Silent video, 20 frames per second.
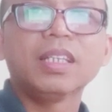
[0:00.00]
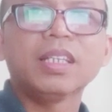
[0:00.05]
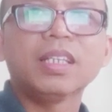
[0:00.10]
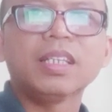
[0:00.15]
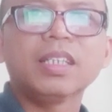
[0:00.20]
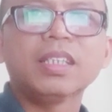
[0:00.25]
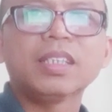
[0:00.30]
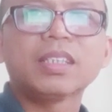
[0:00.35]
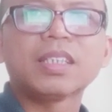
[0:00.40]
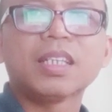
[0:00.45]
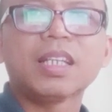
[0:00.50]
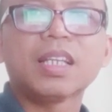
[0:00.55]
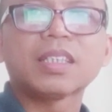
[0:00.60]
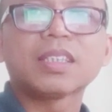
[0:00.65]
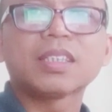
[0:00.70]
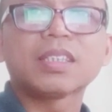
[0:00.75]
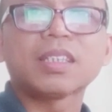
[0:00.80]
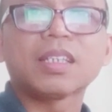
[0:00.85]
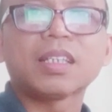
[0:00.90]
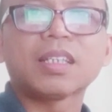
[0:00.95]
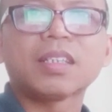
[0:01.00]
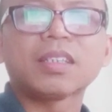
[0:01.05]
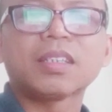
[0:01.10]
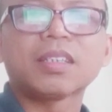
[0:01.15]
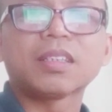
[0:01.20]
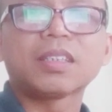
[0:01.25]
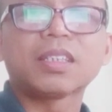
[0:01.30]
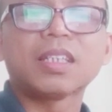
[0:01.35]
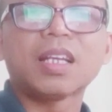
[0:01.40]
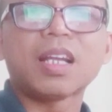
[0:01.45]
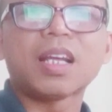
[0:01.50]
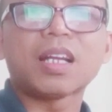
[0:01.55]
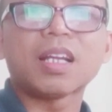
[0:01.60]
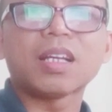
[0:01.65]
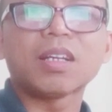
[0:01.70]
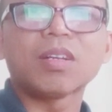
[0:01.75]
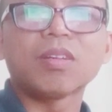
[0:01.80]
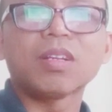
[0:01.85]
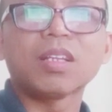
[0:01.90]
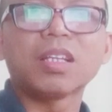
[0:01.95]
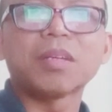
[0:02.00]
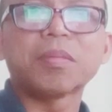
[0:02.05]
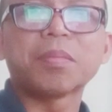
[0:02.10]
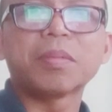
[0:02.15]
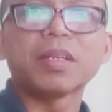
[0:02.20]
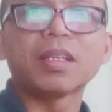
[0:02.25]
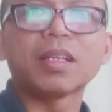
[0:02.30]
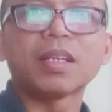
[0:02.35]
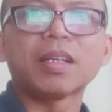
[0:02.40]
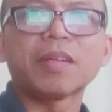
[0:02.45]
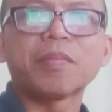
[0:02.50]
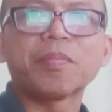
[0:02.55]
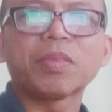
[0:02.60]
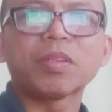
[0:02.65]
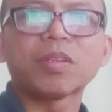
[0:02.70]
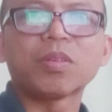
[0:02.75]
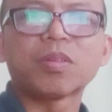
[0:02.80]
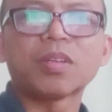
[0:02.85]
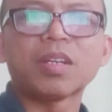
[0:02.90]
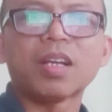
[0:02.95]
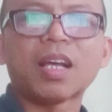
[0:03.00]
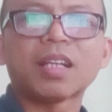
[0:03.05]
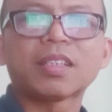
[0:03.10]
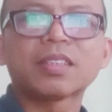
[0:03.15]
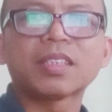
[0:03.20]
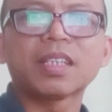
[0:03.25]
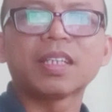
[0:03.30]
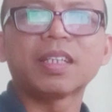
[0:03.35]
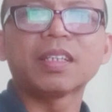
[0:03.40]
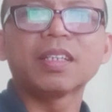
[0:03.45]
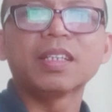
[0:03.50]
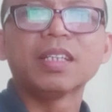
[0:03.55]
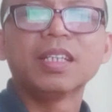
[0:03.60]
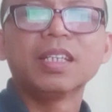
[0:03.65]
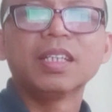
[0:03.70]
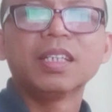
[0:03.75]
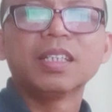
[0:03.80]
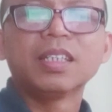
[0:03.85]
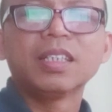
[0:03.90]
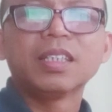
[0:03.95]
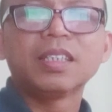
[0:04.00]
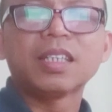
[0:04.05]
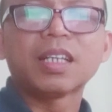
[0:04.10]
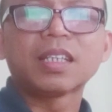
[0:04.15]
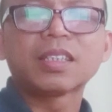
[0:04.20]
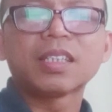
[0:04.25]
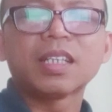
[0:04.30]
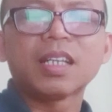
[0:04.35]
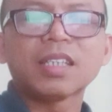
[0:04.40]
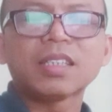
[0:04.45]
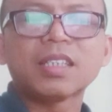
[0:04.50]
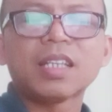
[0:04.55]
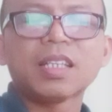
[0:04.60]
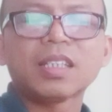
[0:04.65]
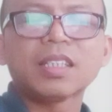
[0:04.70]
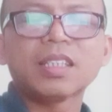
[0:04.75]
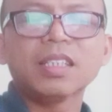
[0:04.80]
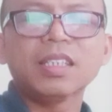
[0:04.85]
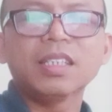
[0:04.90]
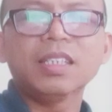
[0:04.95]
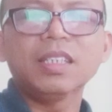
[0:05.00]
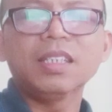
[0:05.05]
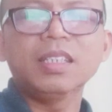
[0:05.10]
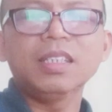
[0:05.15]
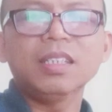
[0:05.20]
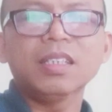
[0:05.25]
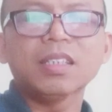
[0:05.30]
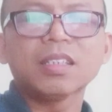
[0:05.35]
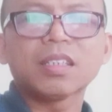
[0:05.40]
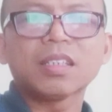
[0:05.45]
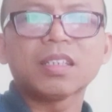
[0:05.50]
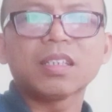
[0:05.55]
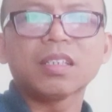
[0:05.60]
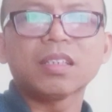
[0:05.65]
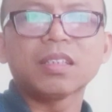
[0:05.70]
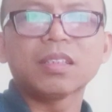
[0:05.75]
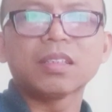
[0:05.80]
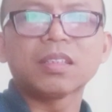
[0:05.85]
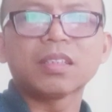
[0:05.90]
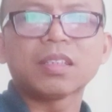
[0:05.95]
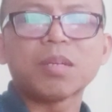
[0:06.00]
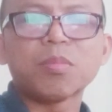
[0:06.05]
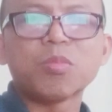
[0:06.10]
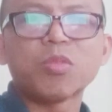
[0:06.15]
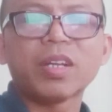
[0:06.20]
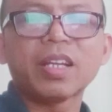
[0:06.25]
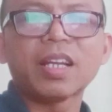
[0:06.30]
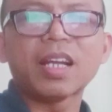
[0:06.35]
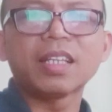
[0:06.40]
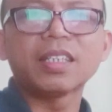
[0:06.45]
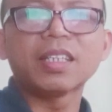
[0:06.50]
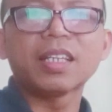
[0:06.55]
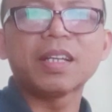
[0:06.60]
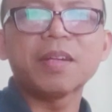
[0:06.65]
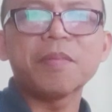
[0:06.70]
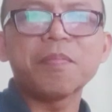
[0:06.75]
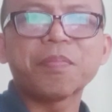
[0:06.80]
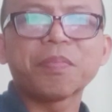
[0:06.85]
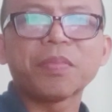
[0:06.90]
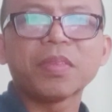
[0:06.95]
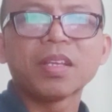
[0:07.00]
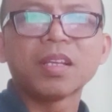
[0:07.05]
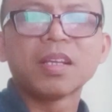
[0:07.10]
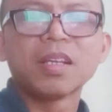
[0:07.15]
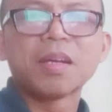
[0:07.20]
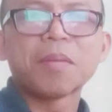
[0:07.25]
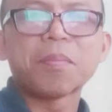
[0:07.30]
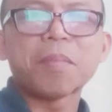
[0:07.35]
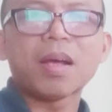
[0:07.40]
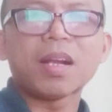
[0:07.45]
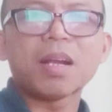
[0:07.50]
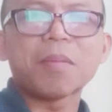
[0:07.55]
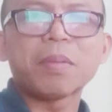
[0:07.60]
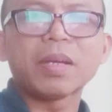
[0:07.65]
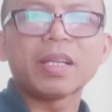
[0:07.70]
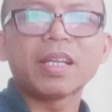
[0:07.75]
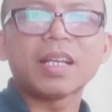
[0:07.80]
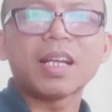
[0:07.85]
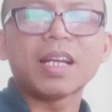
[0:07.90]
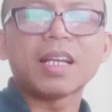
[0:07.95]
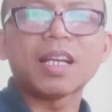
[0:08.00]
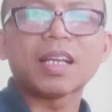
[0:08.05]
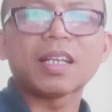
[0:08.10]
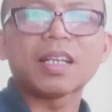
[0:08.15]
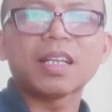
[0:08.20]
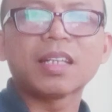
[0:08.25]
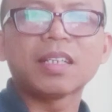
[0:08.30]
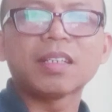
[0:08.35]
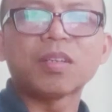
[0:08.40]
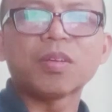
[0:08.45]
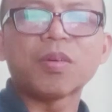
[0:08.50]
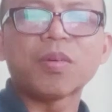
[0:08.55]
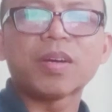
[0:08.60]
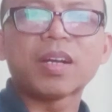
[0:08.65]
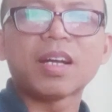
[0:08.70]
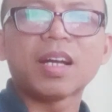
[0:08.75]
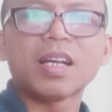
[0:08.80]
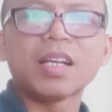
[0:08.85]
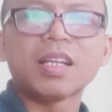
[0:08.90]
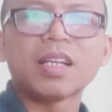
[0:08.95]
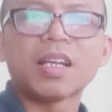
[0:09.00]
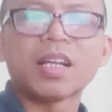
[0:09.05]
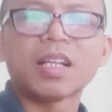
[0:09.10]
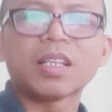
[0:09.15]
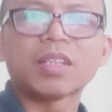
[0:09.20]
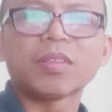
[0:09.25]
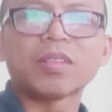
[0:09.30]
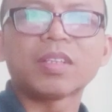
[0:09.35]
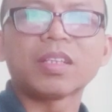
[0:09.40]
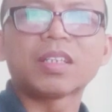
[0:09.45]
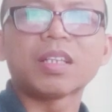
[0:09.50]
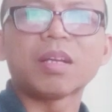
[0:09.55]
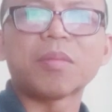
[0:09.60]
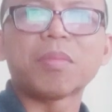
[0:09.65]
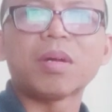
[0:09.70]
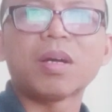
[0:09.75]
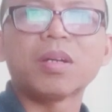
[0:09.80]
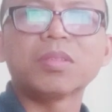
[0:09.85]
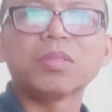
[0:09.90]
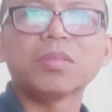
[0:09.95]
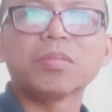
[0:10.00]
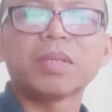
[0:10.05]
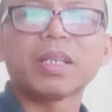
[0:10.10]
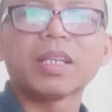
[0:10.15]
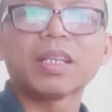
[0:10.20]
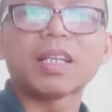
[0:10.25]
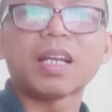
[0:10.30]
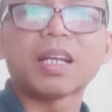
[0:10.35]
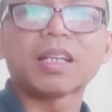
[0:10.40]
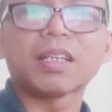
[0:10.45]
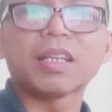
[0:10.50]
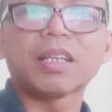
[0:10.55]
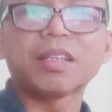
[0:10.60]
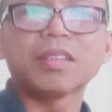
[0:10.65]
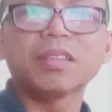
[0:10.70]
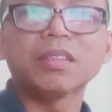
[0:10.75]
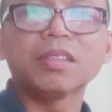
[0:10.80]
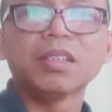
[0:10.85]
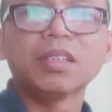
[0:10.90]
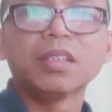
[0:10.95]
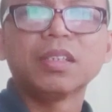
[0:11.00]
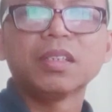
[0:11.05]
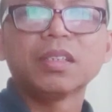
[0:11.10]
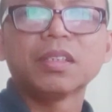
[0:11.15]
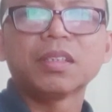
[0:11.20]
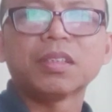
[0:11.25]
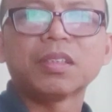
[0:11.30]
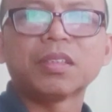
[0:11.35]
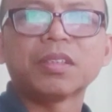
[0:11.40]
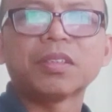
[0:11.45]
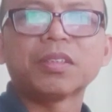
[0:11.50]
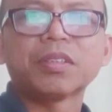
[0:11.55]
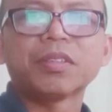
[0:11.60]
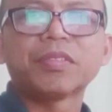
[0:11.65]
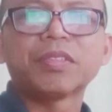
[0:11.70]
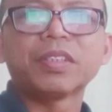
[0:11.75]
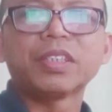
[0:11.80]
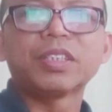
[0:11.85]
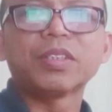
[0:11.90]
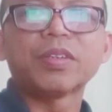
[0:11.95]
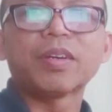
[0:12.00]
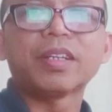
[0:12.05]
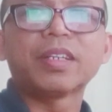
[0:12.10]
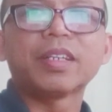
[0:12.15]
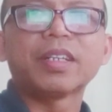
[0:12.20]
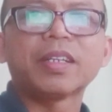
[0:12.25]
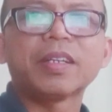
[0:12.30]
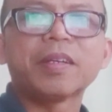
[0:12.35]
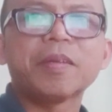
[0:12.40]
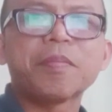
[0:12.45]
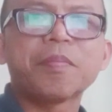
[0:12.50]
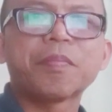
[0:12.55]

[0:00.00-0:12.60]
ini jelas eh, dilarang oleh pihak Google AdSense. Yang jelas nanti ini eh, kemungkinannya para pengiklan akan ogah atau tidak mau mengiklankan video Anda.